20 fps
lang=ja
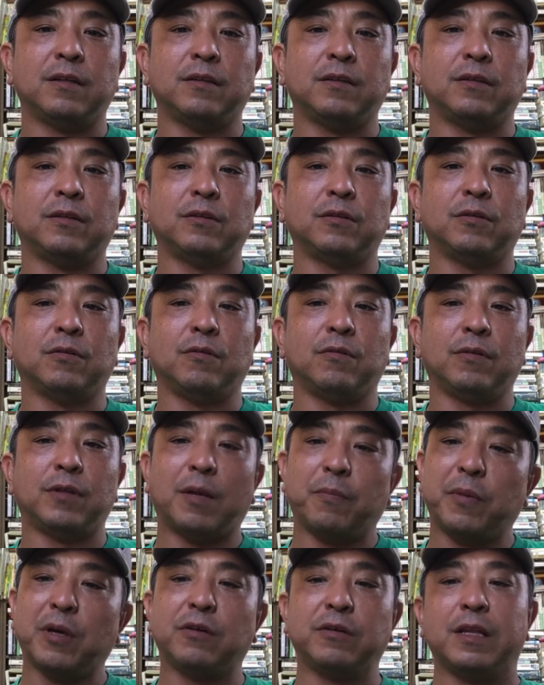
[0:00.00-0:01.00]
うんと
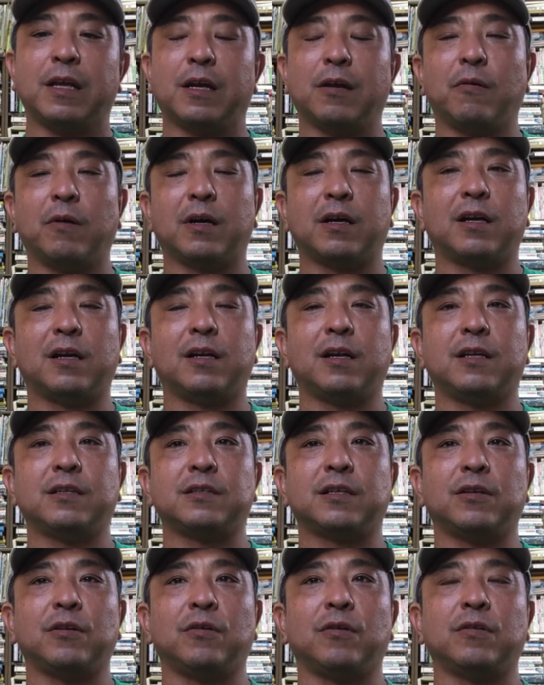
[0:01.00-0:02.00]
何百年かわからないで
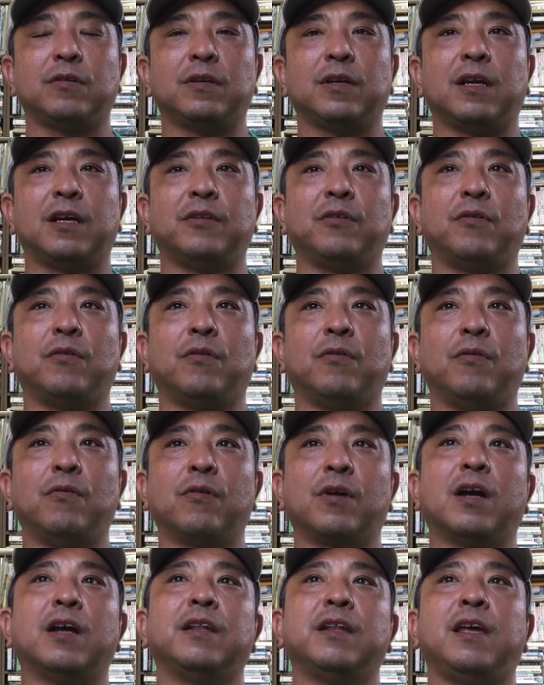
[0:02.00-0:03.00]
すけどあの
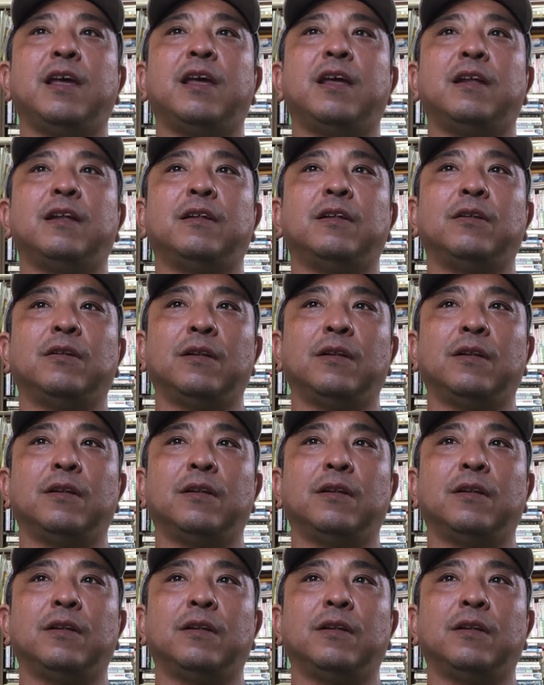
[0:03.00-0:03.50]
お金